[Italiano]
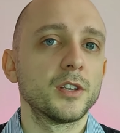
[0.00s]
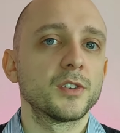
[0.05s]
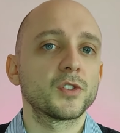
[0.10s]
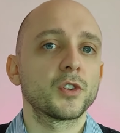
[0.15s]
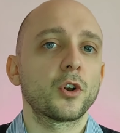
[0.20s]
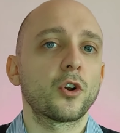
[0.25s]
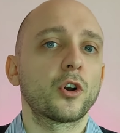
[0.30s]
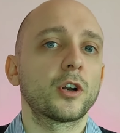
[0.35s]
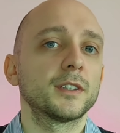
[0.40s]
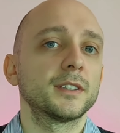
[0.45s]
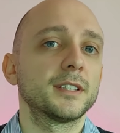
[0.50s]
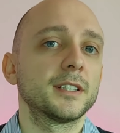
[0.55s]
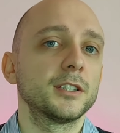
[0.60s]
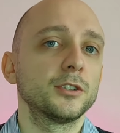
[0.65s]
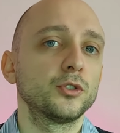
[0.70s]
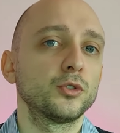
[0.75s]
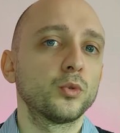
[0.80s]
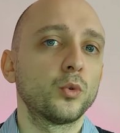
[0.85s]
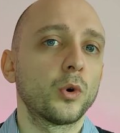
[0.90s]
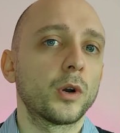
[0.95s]
se non
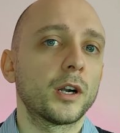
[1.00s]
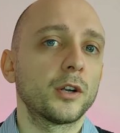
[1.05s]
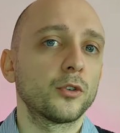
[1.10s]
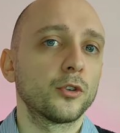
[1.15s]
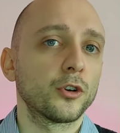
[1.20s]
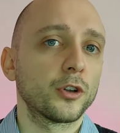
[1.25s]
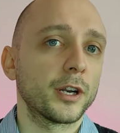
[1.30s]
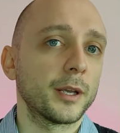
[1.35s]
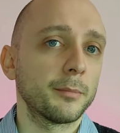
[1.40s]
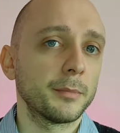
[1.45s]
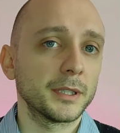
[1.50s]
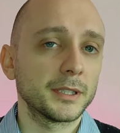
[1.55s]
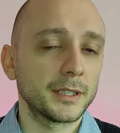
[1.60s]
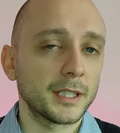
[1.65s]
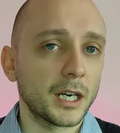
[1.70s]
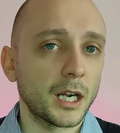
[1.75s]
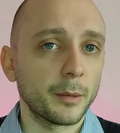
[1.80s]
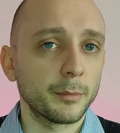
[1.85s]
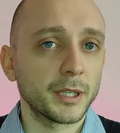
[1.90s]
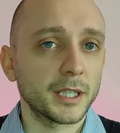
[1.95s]
addirittura lo
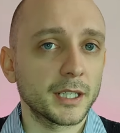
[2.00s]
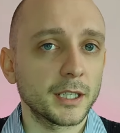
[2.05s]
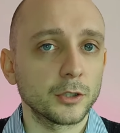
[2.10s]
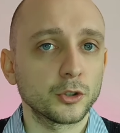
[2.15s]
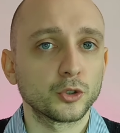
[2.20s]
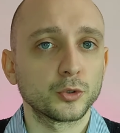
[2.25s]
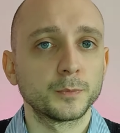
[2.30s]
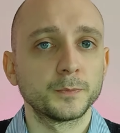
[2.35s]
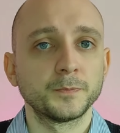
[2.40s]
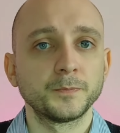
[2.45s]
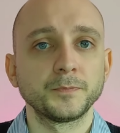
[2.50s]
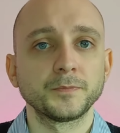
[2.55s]
reimetterà a mercato.